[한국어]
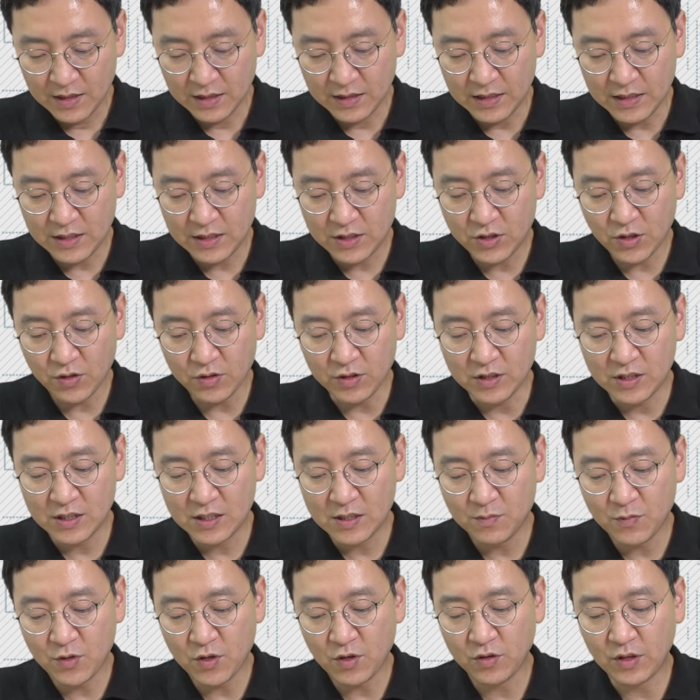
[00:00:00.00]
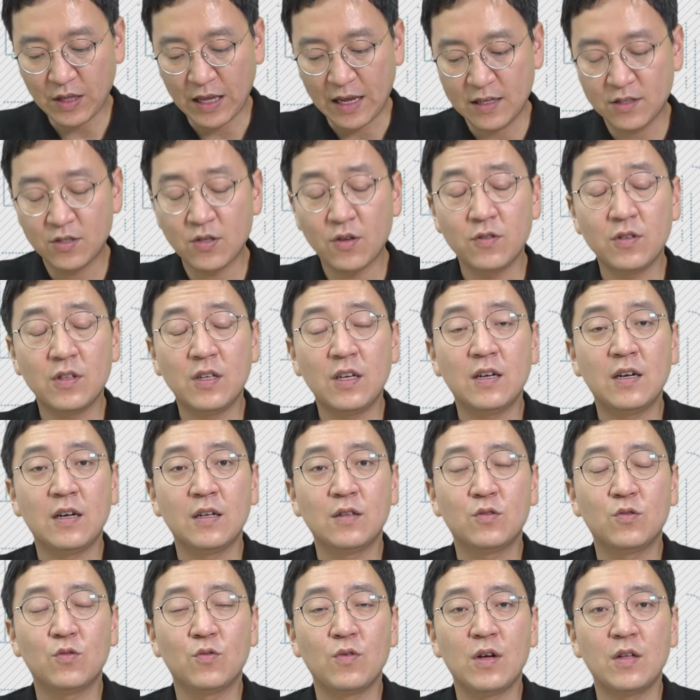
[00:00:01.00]
이천이십 년 대선
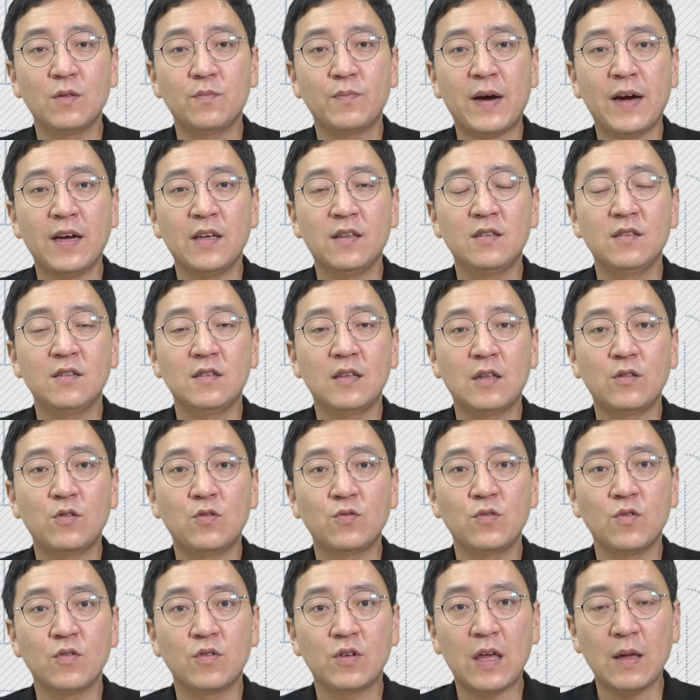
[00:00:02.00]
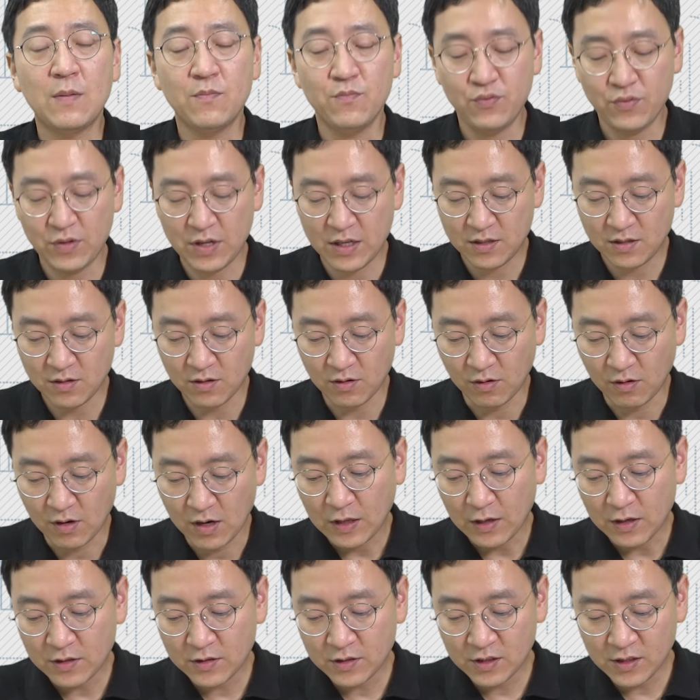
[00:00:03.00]
기간 동안 바이든 대통령 캠프에서
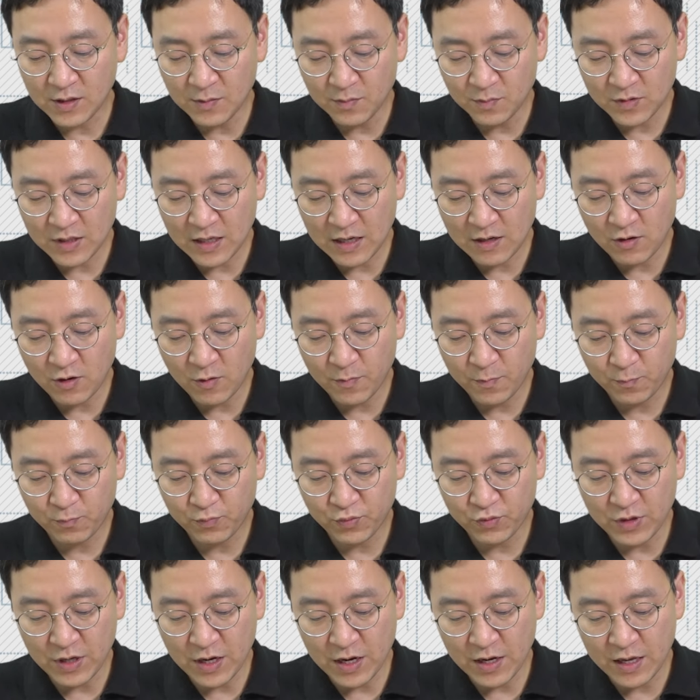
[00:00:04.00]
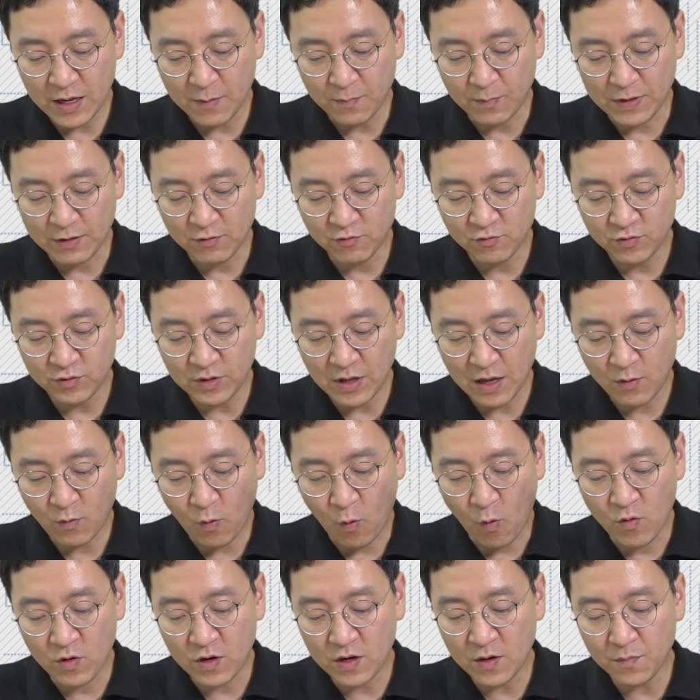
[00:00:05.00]
핵심 산업 분야의 미국 내
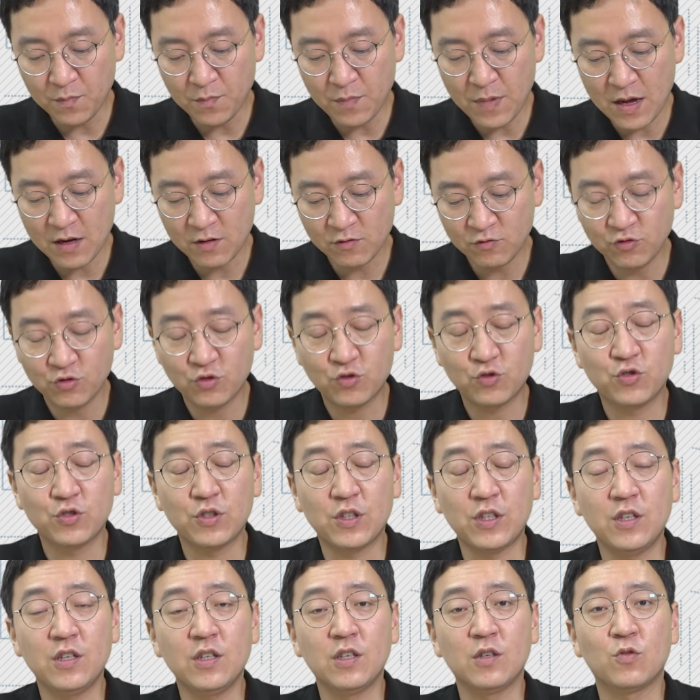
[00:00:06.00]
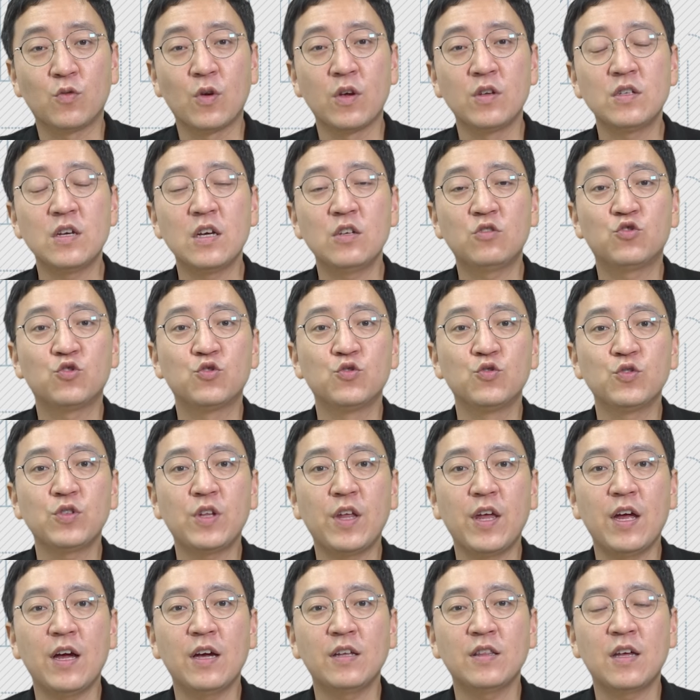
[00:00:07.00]
공급망 구축이 굉장히
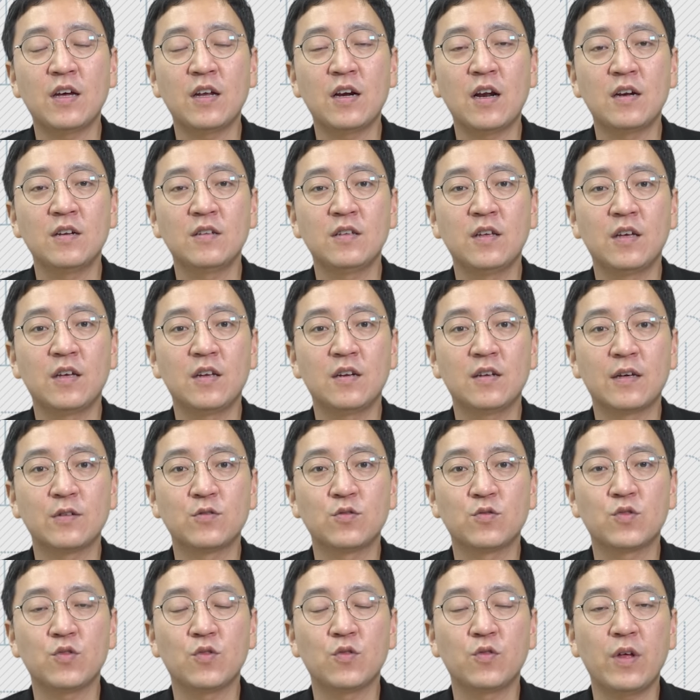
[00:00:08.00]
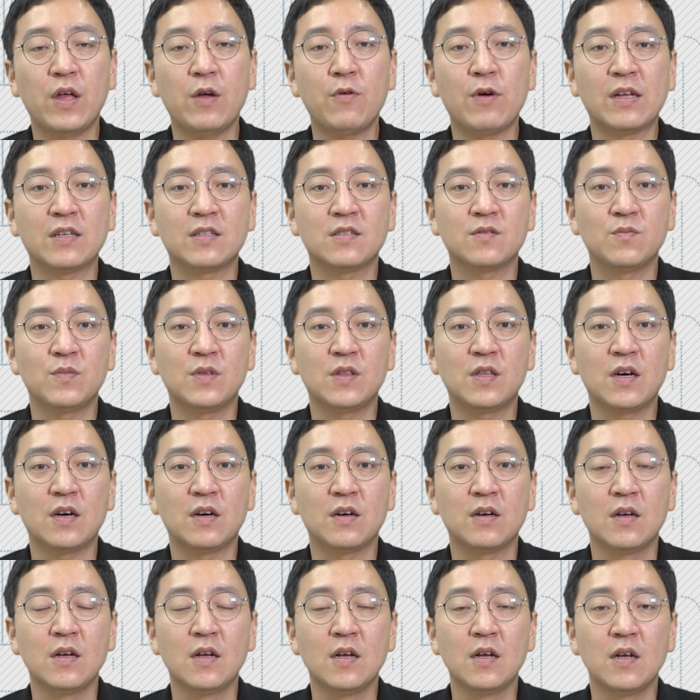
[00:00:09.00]
중대하다라는 얘기를 계속적으로
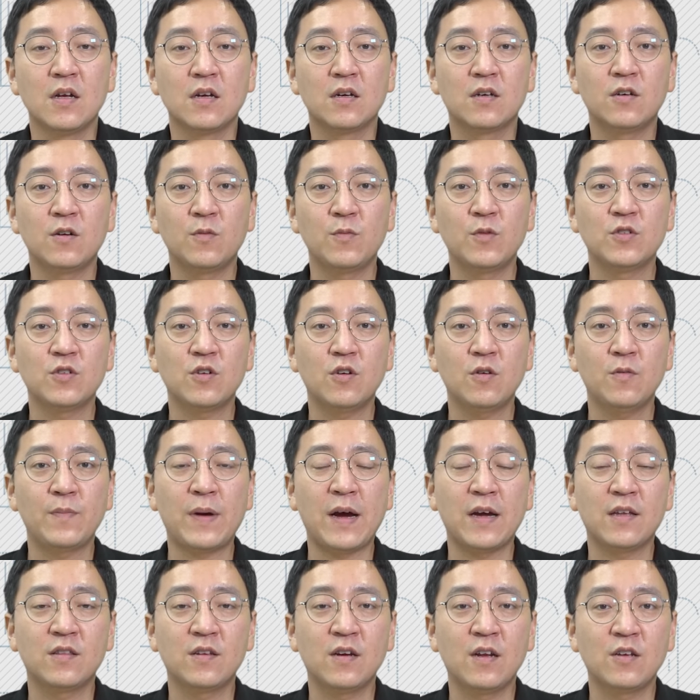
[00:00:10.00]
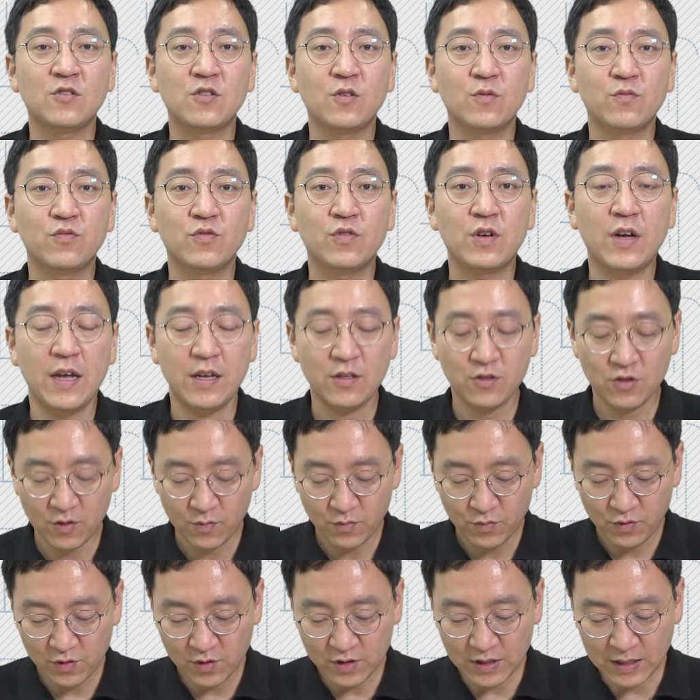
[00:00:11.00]
해왔습니다. 그러면서 바이든 행정부가
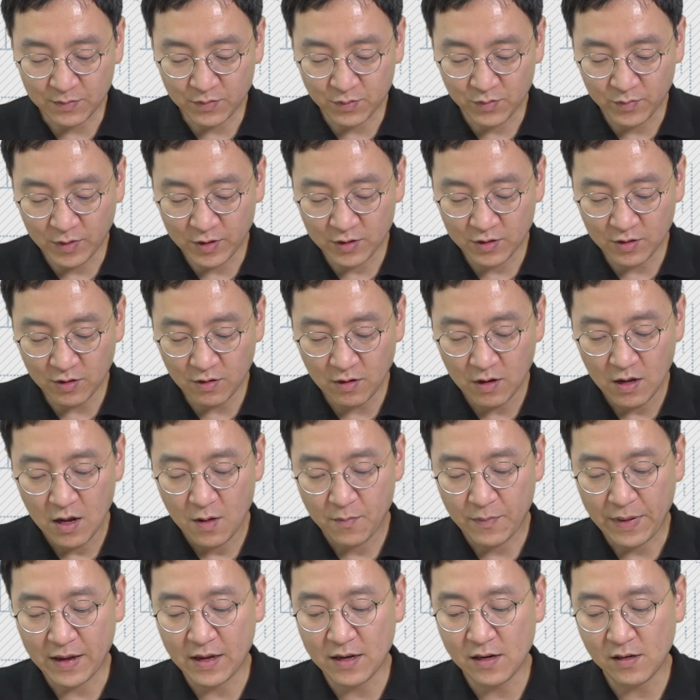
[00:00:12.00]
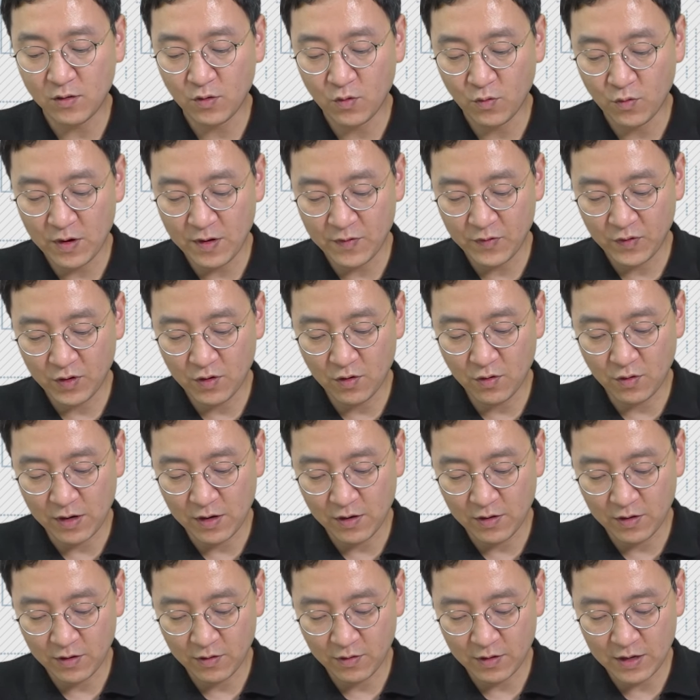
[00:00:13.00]
행정부를 잡으면서 백 일 동안 이거
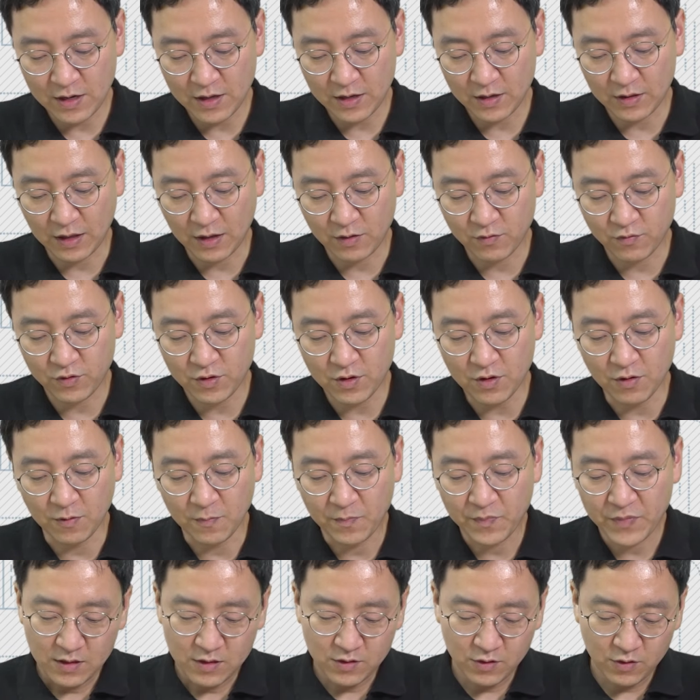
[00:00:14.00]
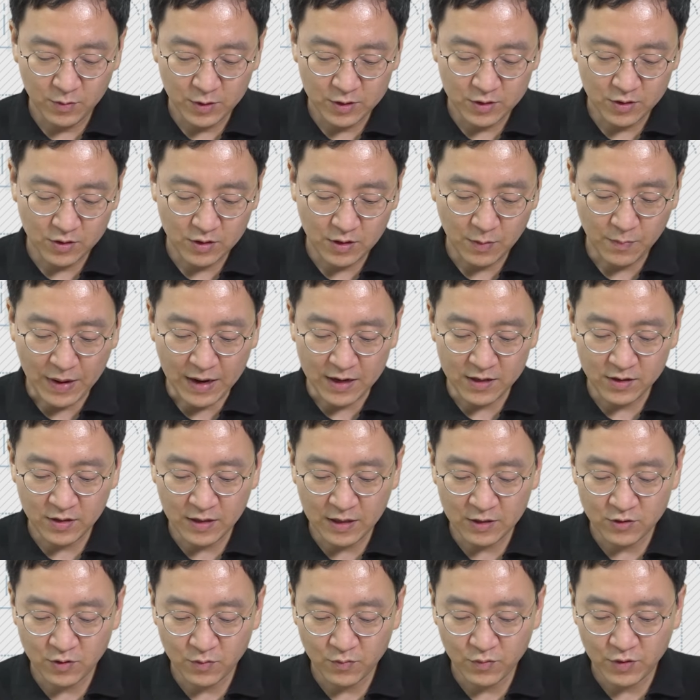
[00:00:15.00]
관련한 걸 하게 됐고요. 그러면서 이제 바이든
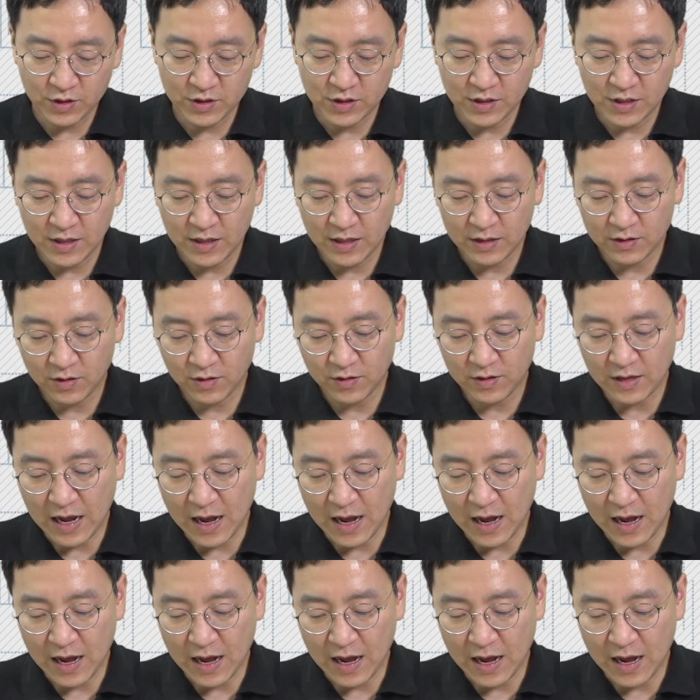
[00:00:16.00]
행정부가 제안했던